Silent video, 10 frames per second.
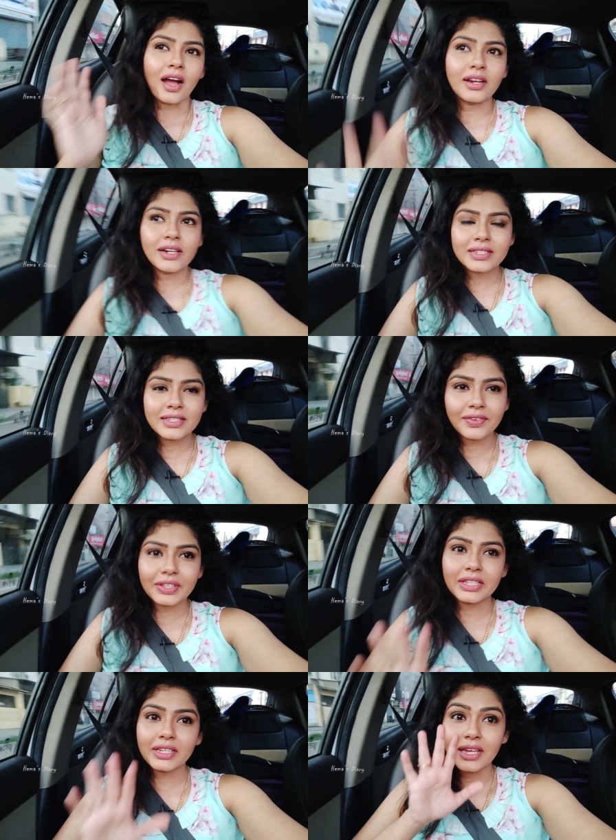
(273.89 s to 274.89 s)
ஆறு ட்ரெஸ்ஸில்
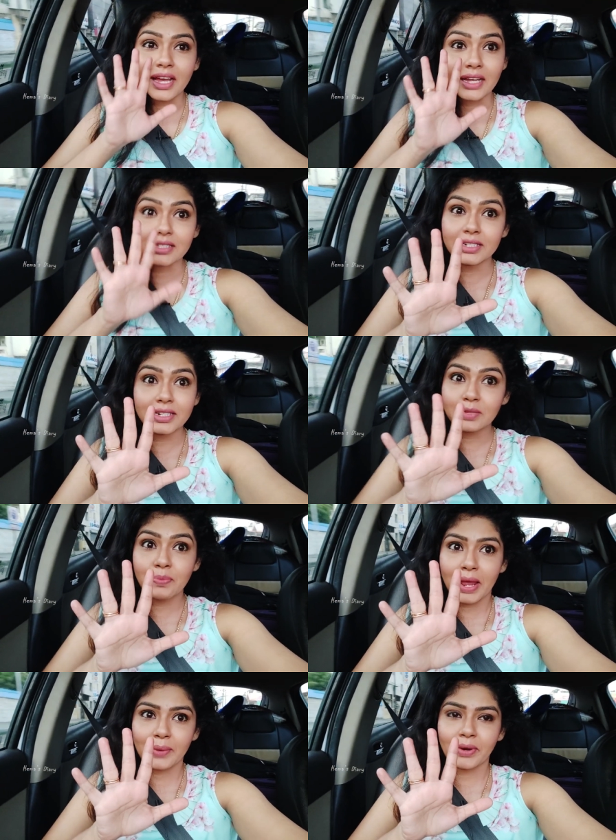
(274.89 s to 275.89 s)
வந்து அஞ்சு ட்ரெஸ்
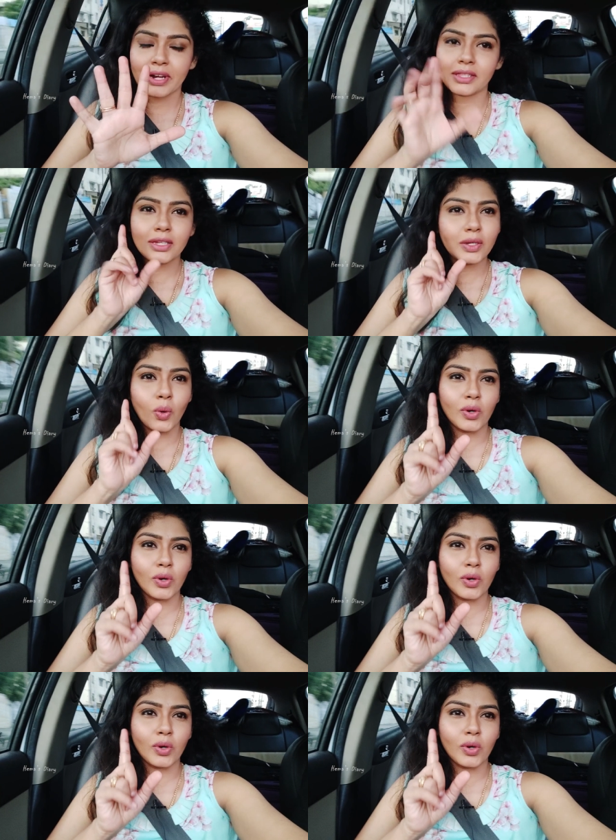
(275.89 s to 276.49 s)
பிளான் பண்ணது